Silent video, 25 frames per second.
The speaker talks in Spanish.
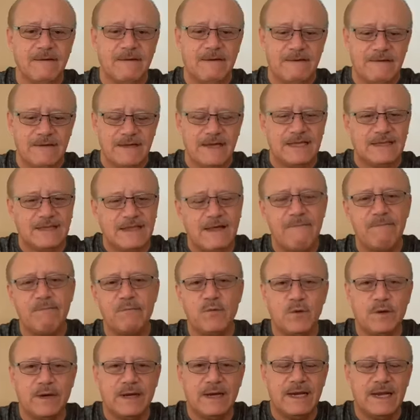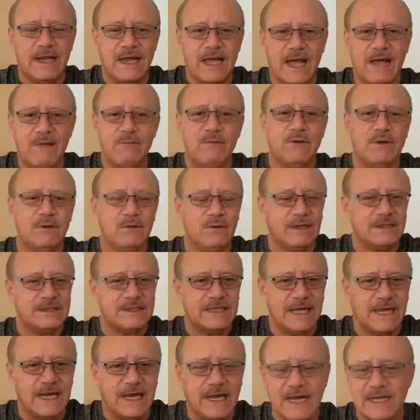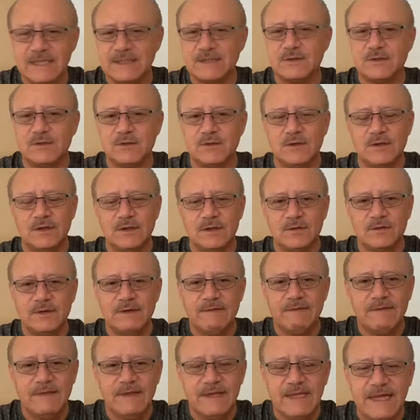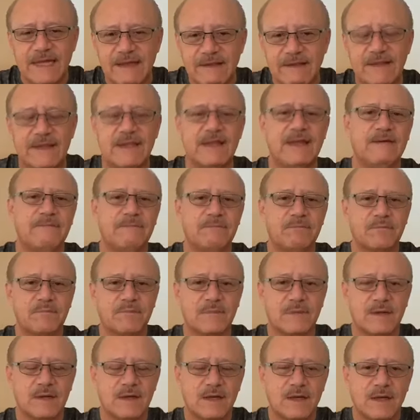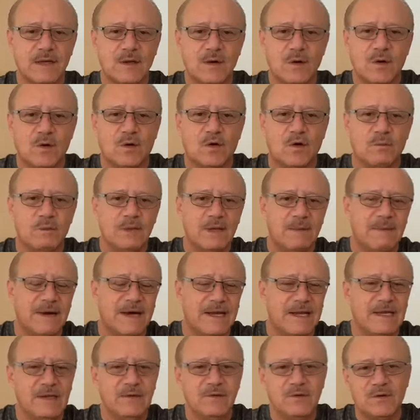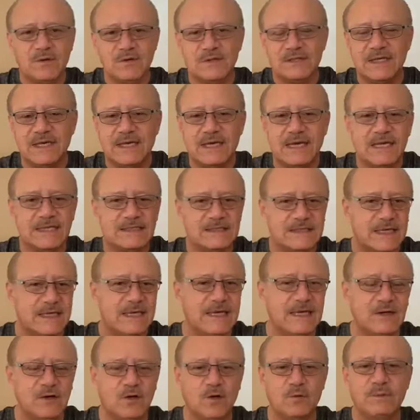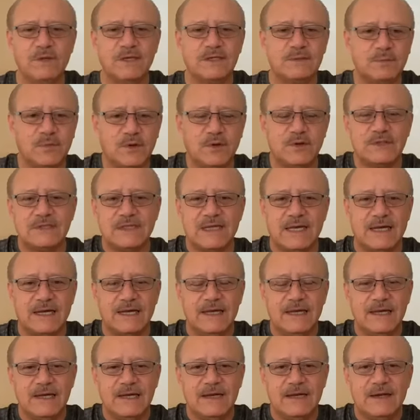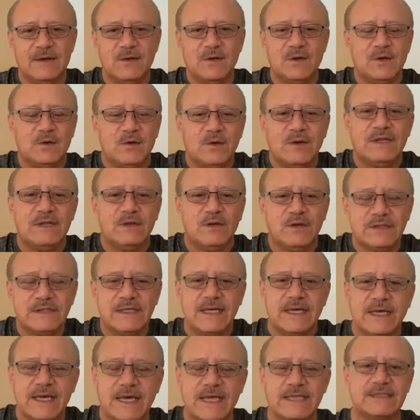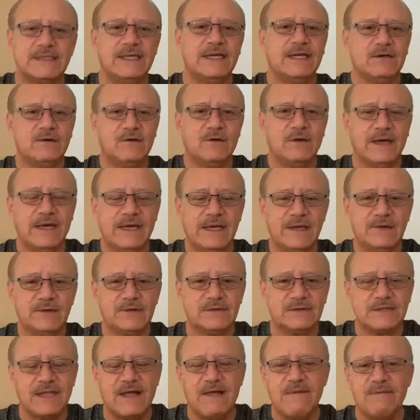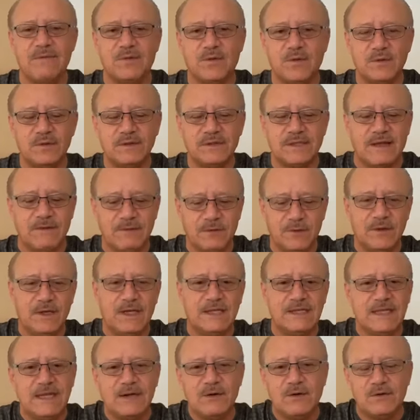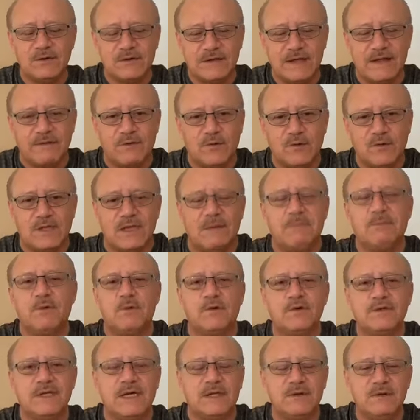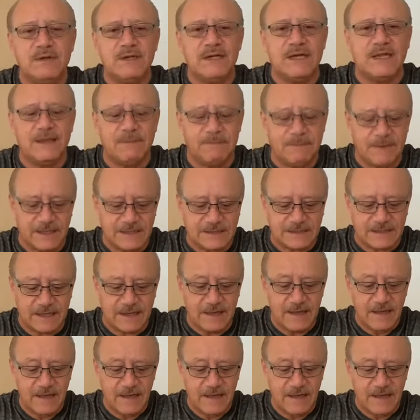Ya tanto que le hablo y no hace caso, no entiende. O con mi marido no sé qué hacer, con mi esposa no, sé qué hacer con ellos, tanto y tanto, ya tengo tanto tiempo luchando y nada pasa.